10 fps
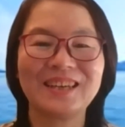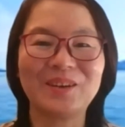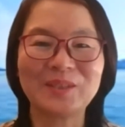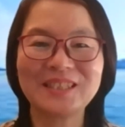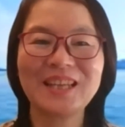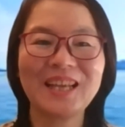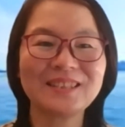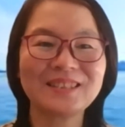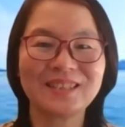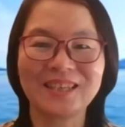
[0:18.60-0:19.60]
啊！我今
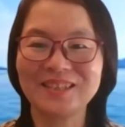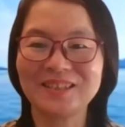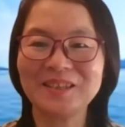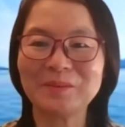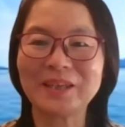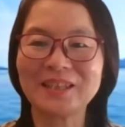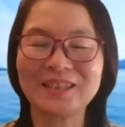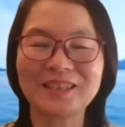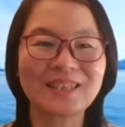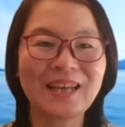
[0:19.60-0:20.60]
天也是特别
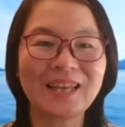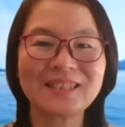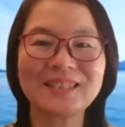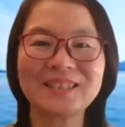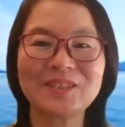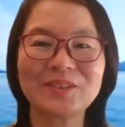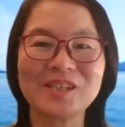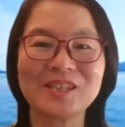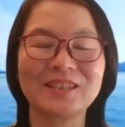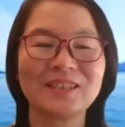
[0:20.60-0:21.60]
的开心，就
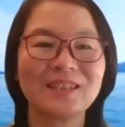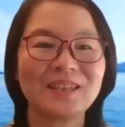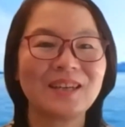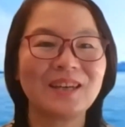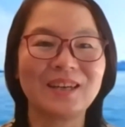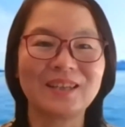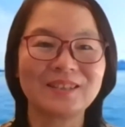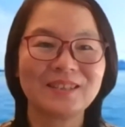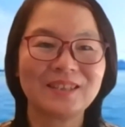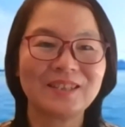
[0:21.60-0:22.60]
是啊，
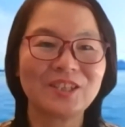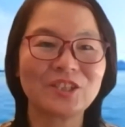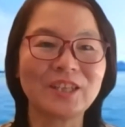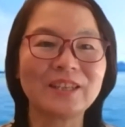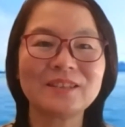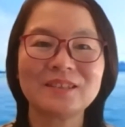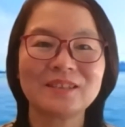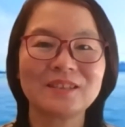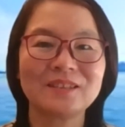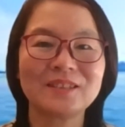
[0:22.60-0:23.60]
神
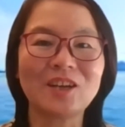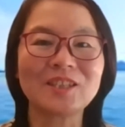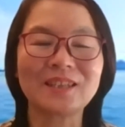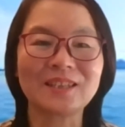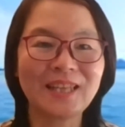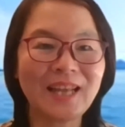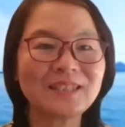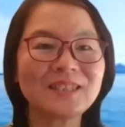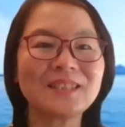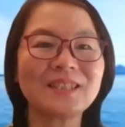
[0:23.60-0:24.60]
叫这个
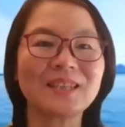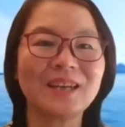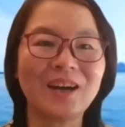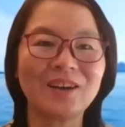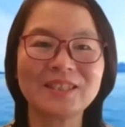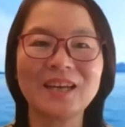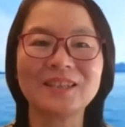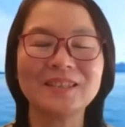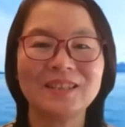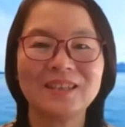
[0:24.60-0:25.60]
天气好
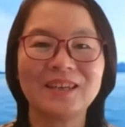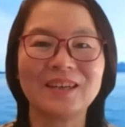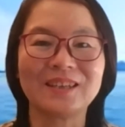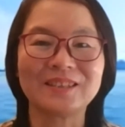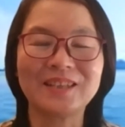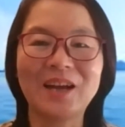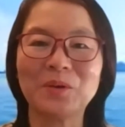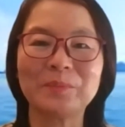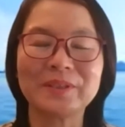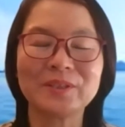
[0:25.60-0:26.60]
像啊，让
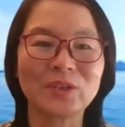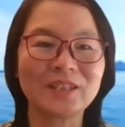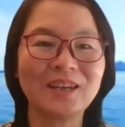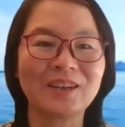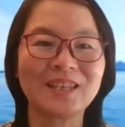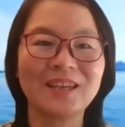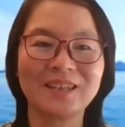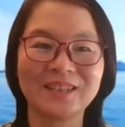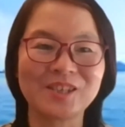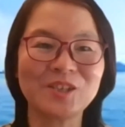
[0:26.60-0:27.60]
我们觉得好像
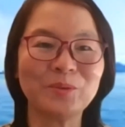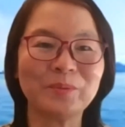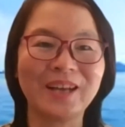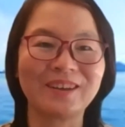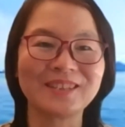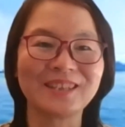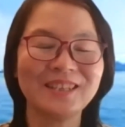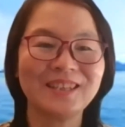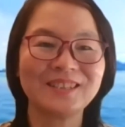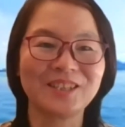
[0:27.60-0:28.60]
很受不了的
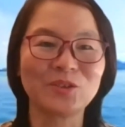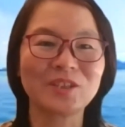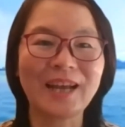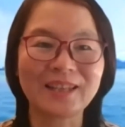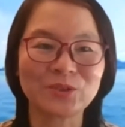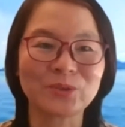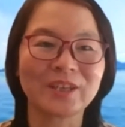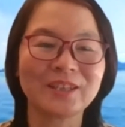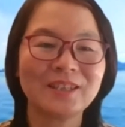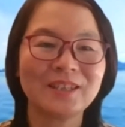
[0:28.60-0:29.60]
这种感
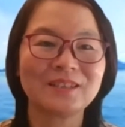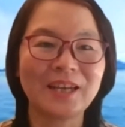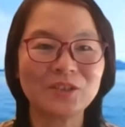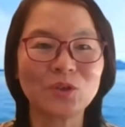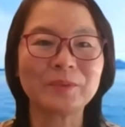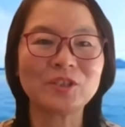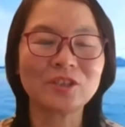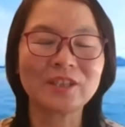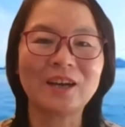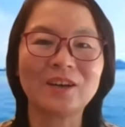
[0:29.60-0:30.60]
觉，但是我们
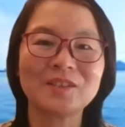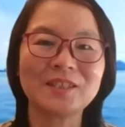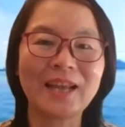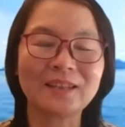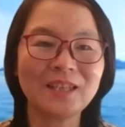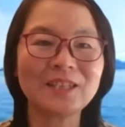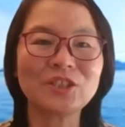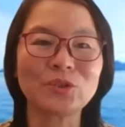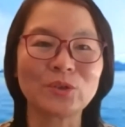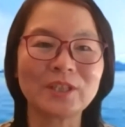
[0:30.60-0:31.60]
知道，在地
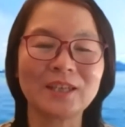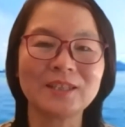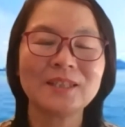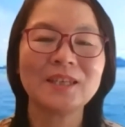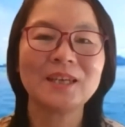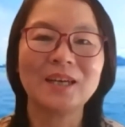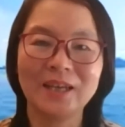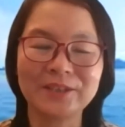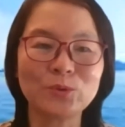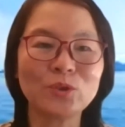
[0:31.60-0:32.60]
球的
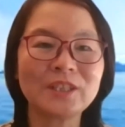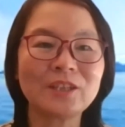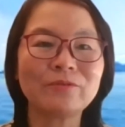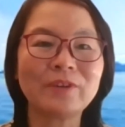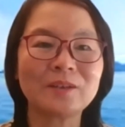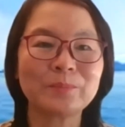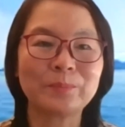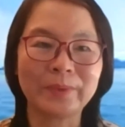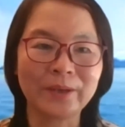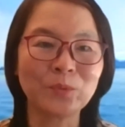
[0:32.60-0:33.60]
很多地方
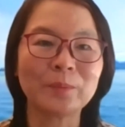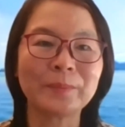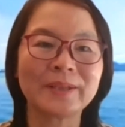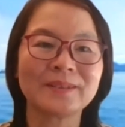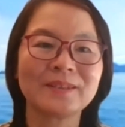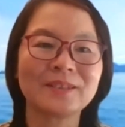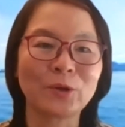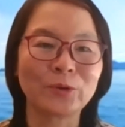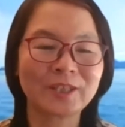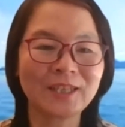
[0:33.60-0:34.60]
比我们
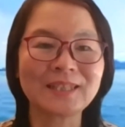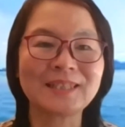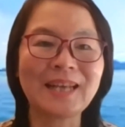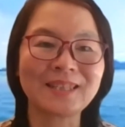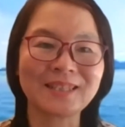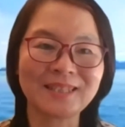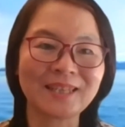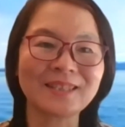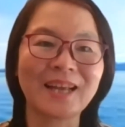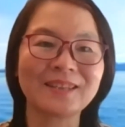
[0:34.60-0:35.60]
都更加的
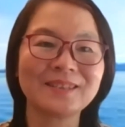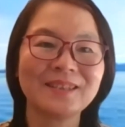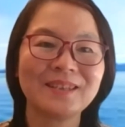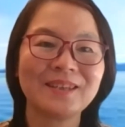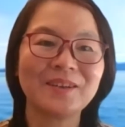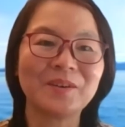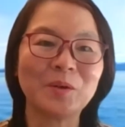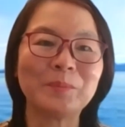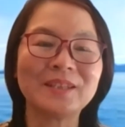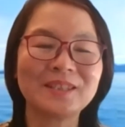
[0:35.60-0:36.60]
艰难。
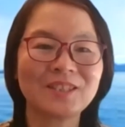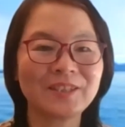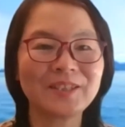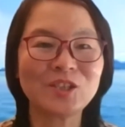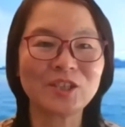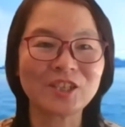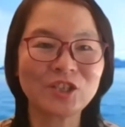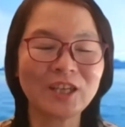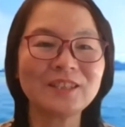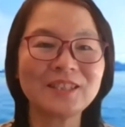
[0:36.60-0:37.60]
我们真的是
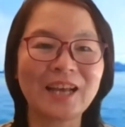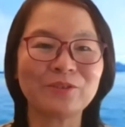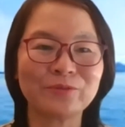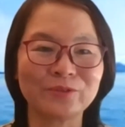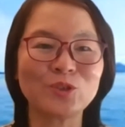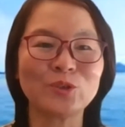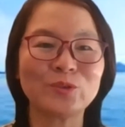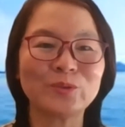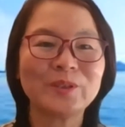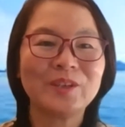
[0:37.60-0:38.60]
生在福
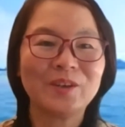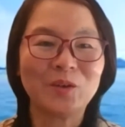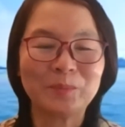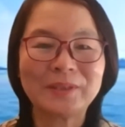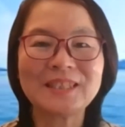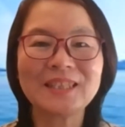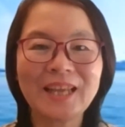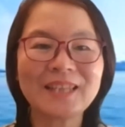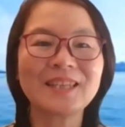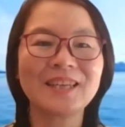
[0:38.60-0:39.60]
中，我们今
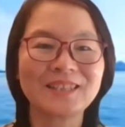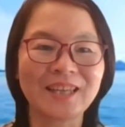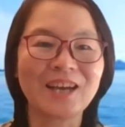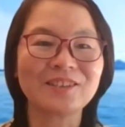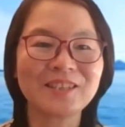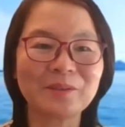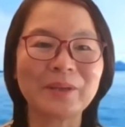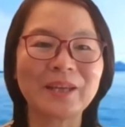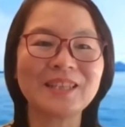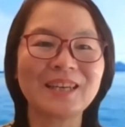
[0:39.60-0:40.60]
天呢也要特
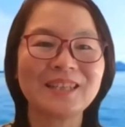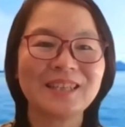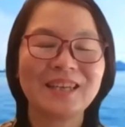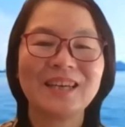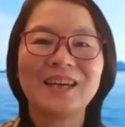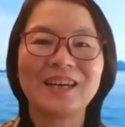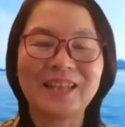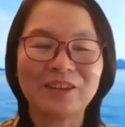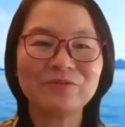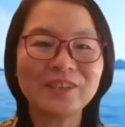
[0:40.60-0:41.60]
别的啊
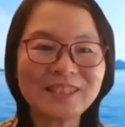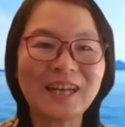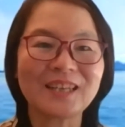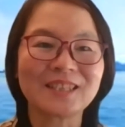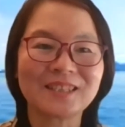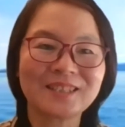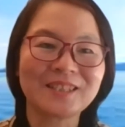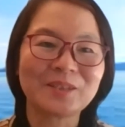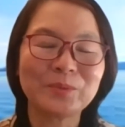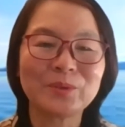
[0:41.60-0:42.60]
来分享一个
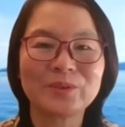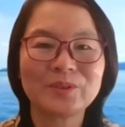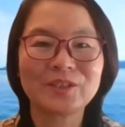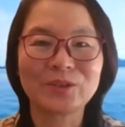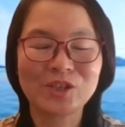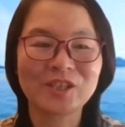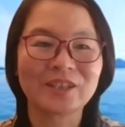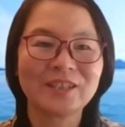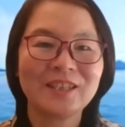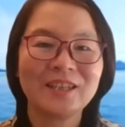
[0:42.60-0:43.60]
题目，就是